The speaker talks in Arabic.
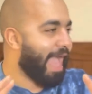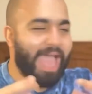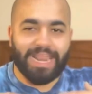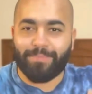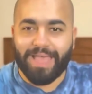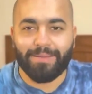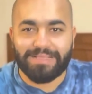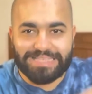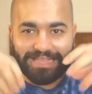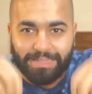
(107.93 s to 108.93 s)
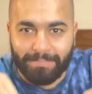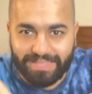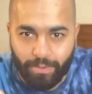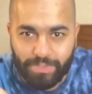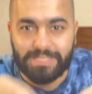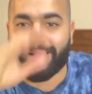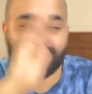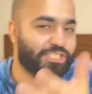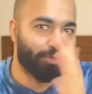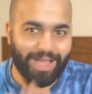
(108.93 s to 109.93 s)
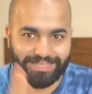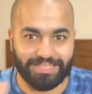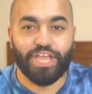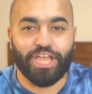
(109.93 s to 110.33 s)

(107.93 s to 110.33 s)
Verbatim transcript: انا بقالي من ساعه لما اتجوزت ما قعدتش لوحدي